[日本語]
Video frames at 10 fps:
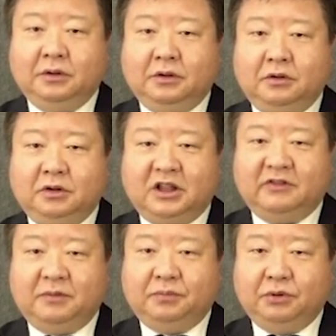この
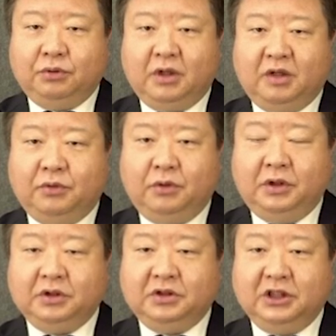Java プログラム
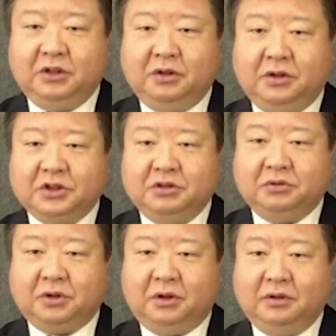を実行す
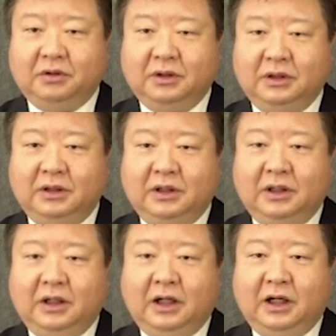ると、
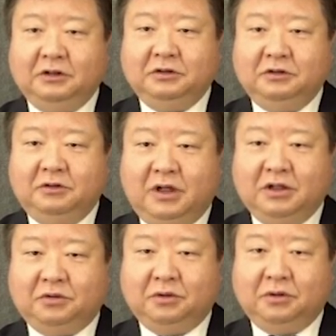
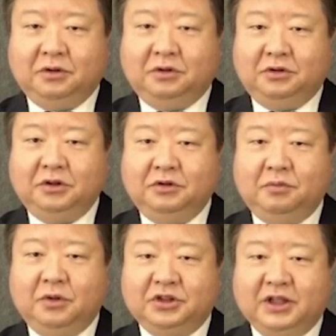hello-world とい
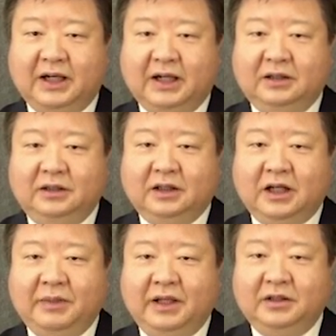う文字が
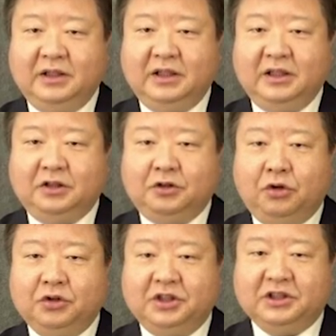画面に
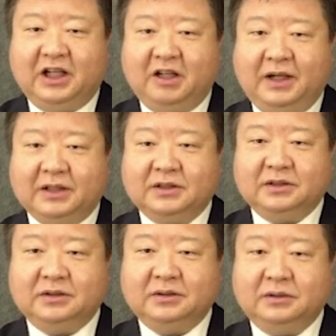表示されます。